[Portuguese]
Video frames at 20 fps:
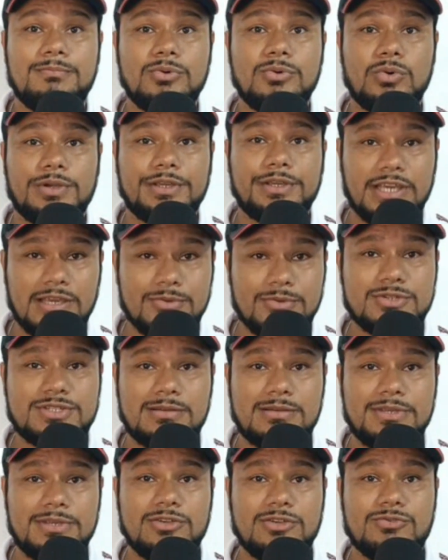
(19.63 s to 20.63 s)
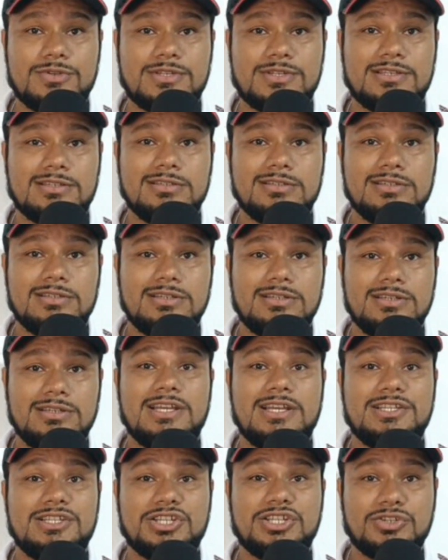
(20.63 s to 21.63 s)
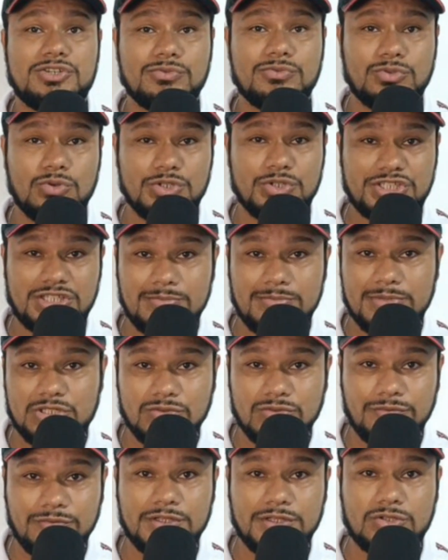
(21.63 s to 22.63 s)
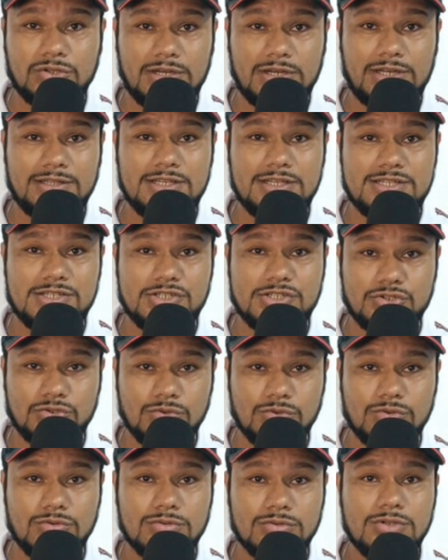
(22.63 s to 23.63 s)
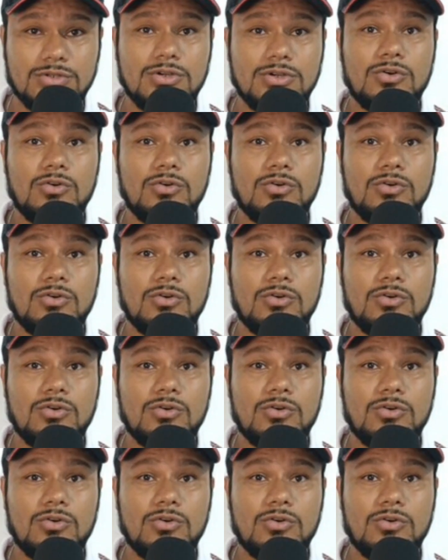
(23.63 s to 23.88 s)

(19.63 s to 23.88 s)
Porque, meus amigos, existiu dois times do Vitória nesse jogo: